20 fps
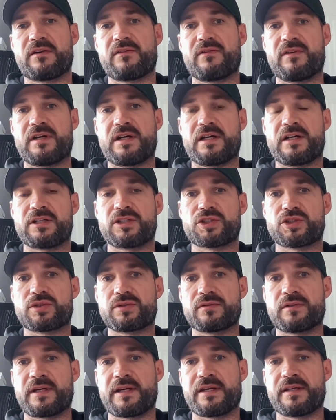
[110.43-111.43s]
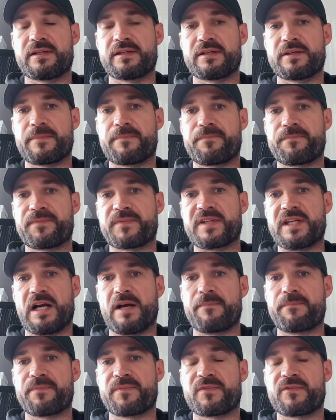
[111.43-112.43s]
war schon eine
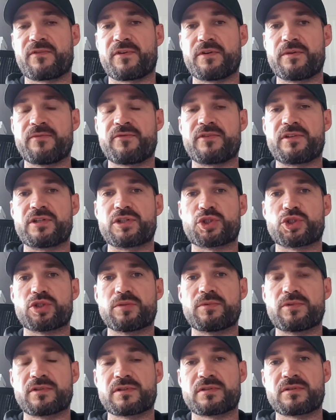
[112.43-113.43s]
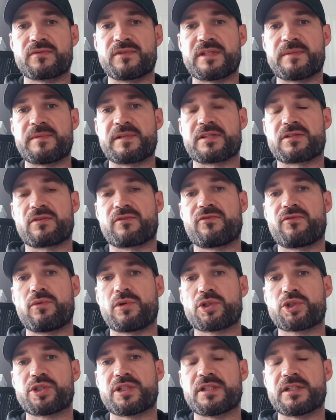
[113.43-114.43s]
ja, vernünftige Stimmung, so wie ich mir das auch
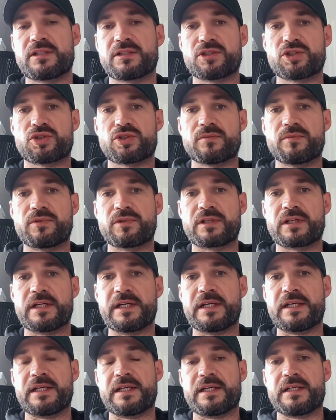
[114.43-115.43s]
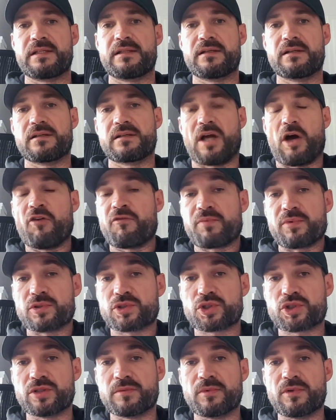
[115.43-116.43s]
vorstelle. Eine Stimmung, äh, eine
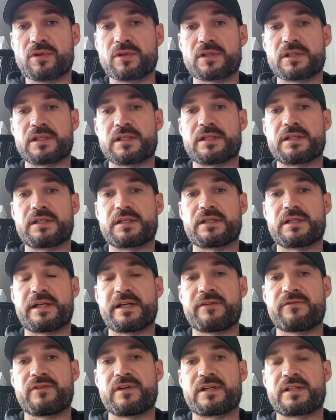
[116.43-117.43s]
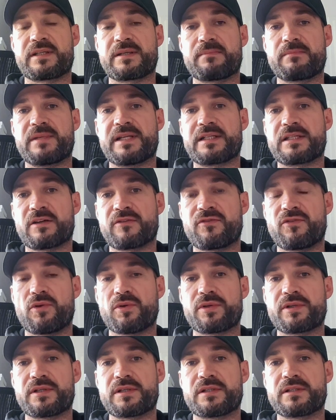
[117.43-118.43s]
Aufbruchsstimmung, äh, einfach den Blick nach
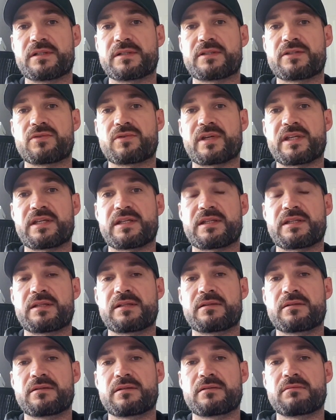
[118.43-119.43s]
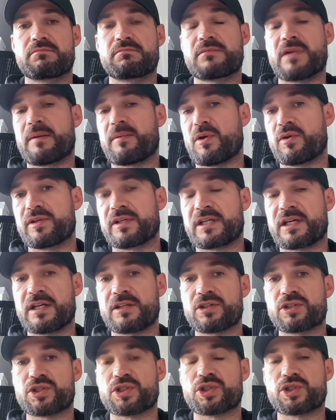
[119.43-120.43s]
vorne äh, zu richten. Aber auch eine
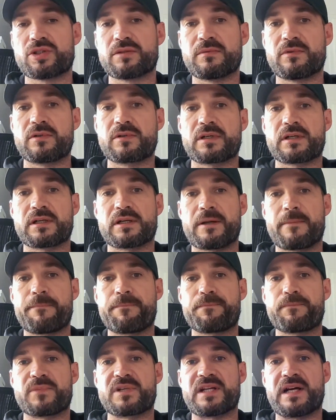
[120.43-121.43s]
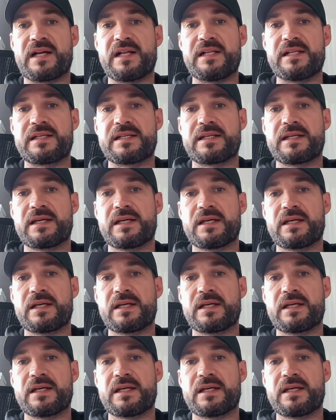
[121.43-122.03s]
kritische Stimmung ähm, mit allen